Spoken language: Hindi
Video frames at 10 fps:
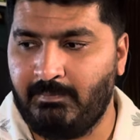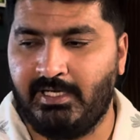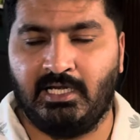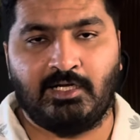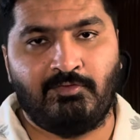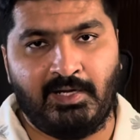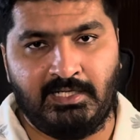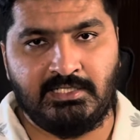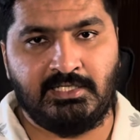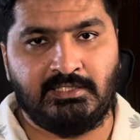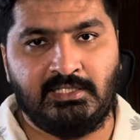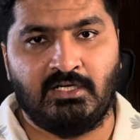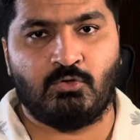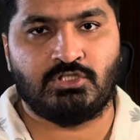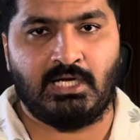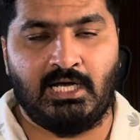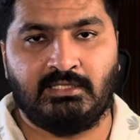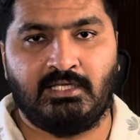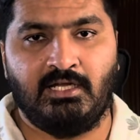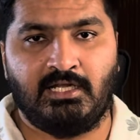पी एल का फाइनल जीती ना
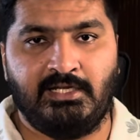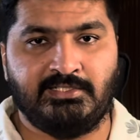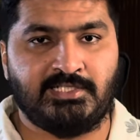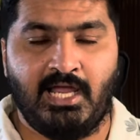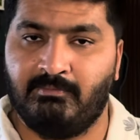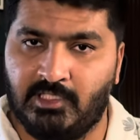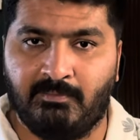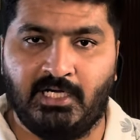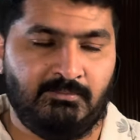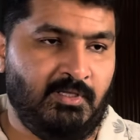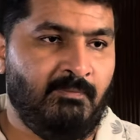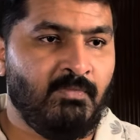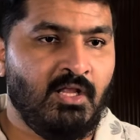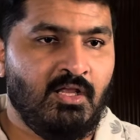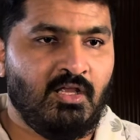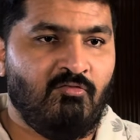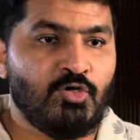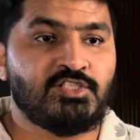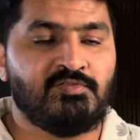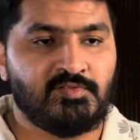गुजरात के अगेंस्ट अहमदाबाद में वो
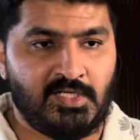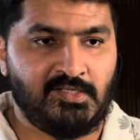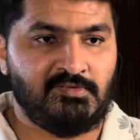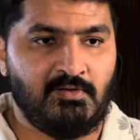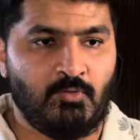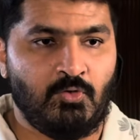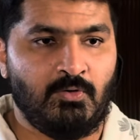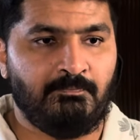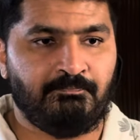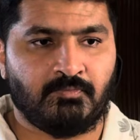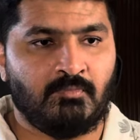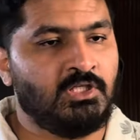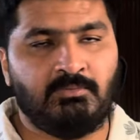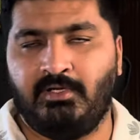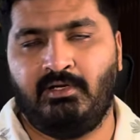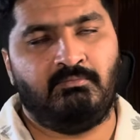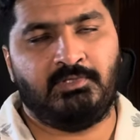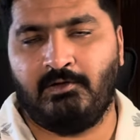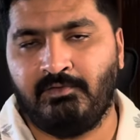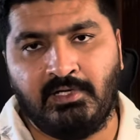जिस तरह से वो मतलब
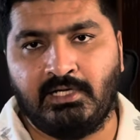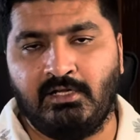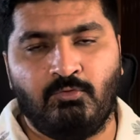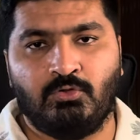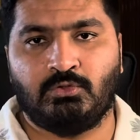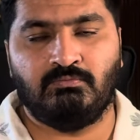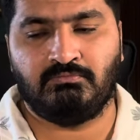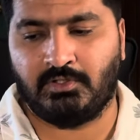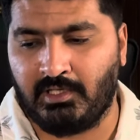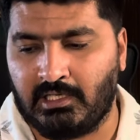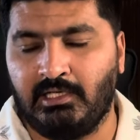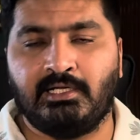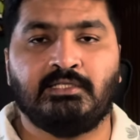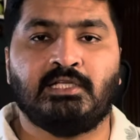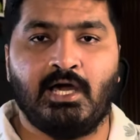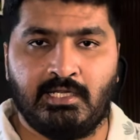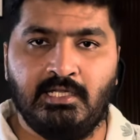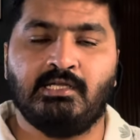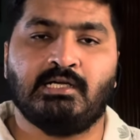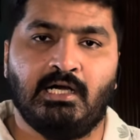डेफिनेटली वो क्रिकेट की
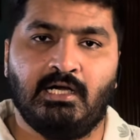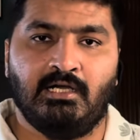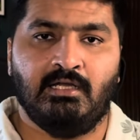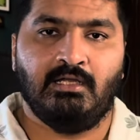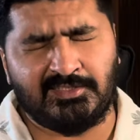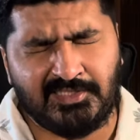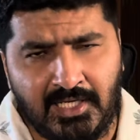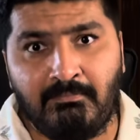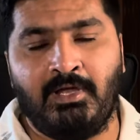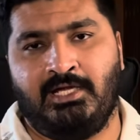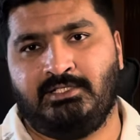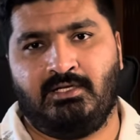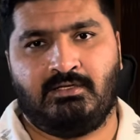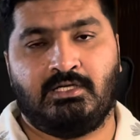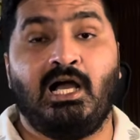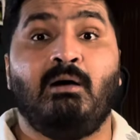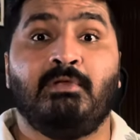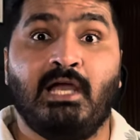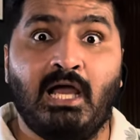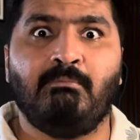तारीख का अजीम मैच है
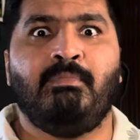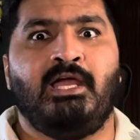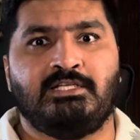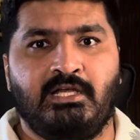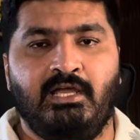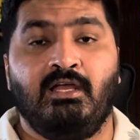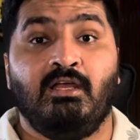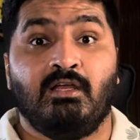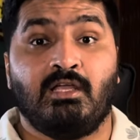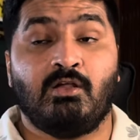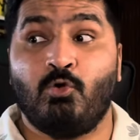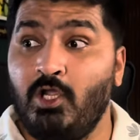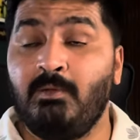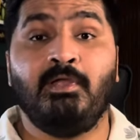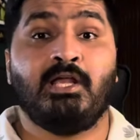कामयाब मैच है कि कोई भी